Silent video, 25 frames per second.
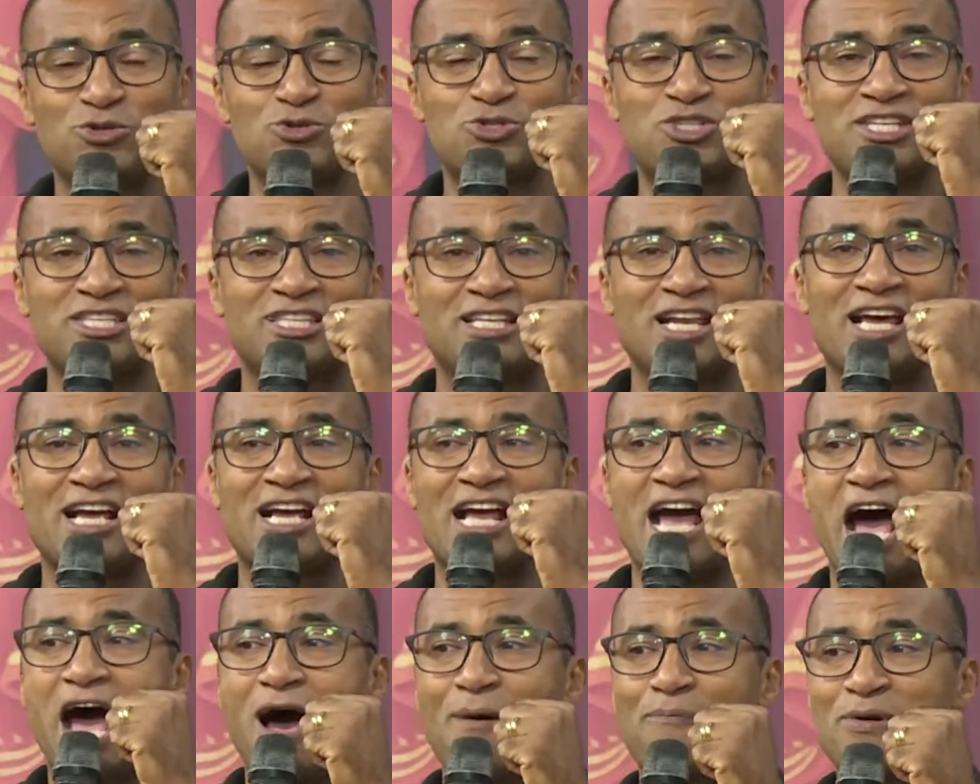nos
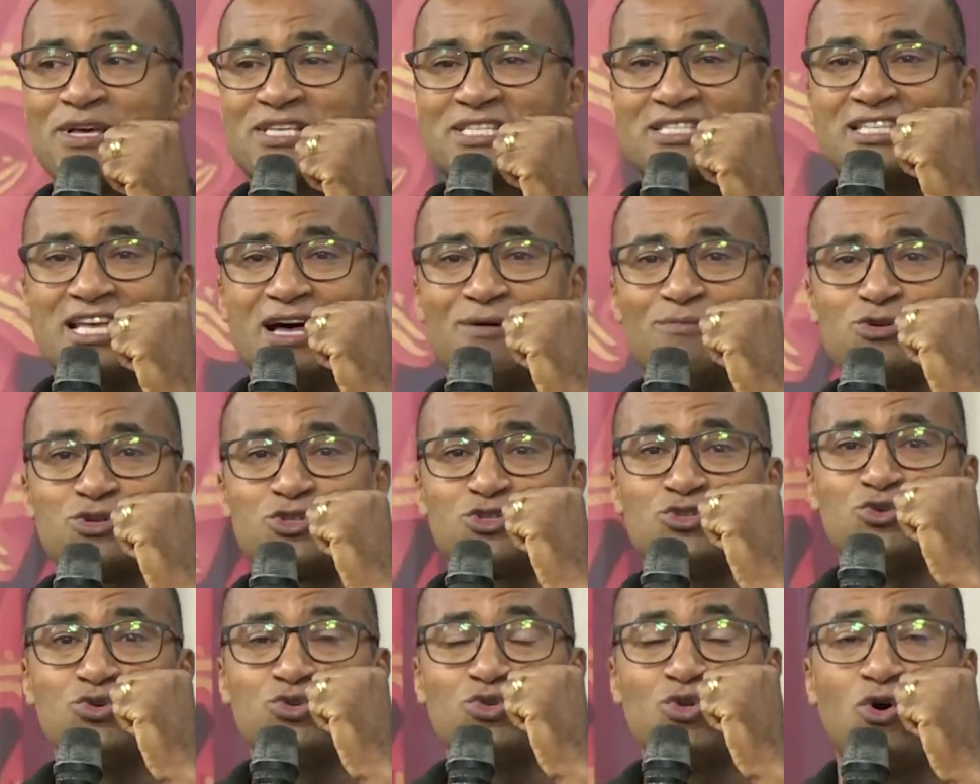entregar, precisamos
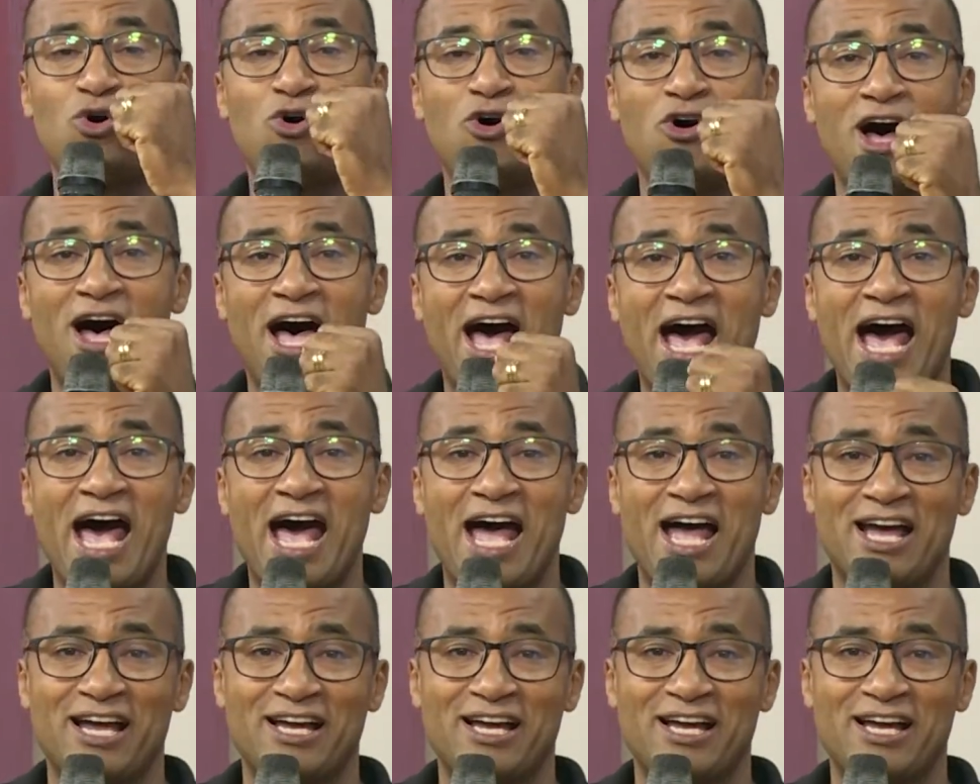nos doar